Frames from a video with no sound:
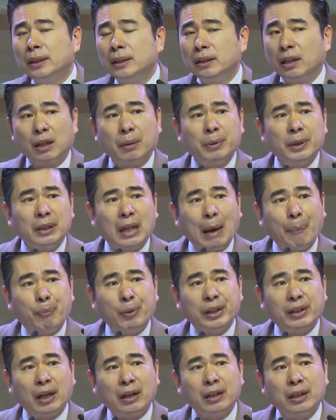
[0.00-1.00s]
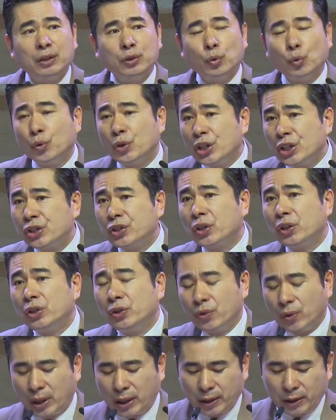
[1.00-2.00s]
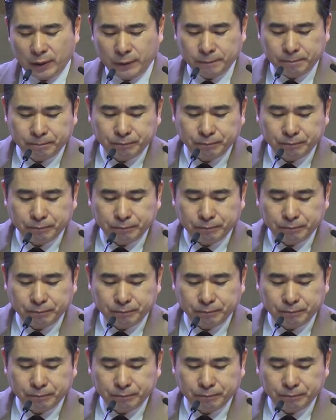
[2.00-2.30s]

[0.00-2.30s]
여러분 아프리카는 우기철과